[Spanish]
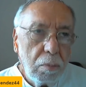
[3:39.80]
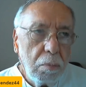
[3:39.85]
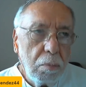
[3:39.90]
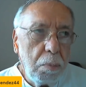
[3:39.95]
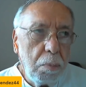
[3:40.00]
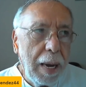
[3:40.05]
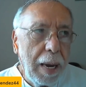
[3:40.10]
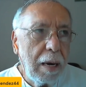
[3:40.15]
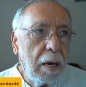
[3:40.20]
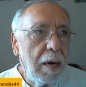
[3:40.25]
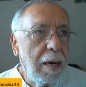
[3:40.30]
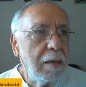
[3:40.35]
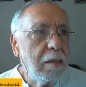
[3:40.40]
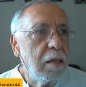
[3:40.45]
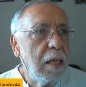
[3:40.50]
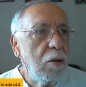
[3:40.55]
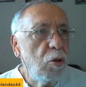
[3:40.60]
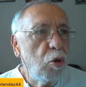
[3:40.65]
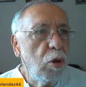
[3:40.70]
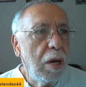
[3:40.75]
ver
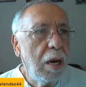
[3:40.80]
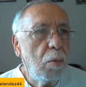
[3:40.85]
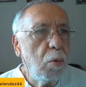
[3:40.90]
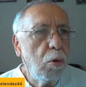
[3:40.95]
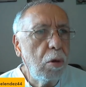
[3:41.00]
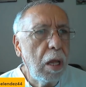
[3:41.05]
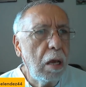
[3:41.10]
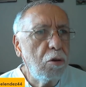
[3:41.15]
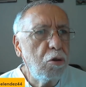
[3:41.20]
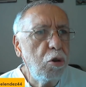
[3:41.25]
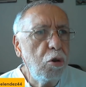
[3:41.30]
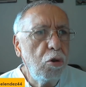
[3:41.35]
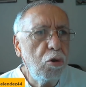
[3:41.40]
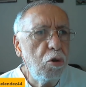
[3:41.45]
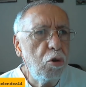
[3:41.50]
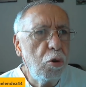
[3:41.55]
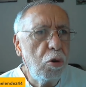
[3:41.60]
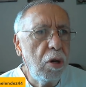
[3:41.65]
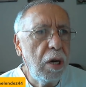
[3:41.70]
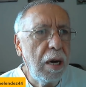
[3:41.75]
esto de la
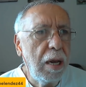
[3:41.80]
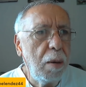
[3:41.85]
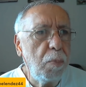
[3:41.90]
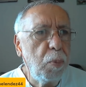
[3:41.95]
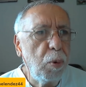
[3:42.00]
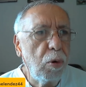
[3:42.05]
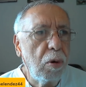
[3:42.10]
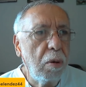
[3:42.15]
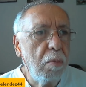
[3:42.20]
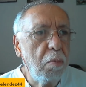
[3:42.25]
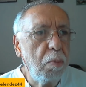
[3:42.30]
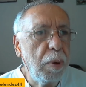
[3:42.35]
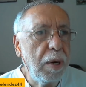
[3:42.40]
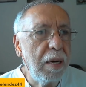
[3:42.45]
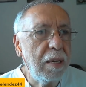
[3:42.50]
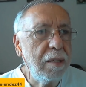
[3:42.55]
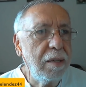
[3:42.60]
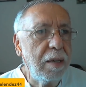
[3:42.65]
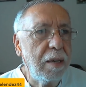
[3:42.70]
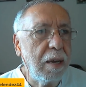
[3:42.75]
votación. Yo iré porque me
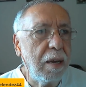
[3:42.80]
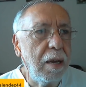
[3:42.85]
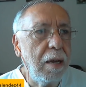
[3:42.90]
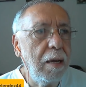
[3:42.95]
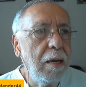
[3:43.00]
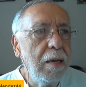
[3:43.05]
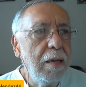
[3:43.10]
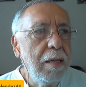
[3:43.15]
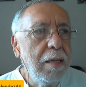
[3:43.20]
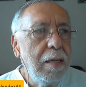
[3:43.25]
parece que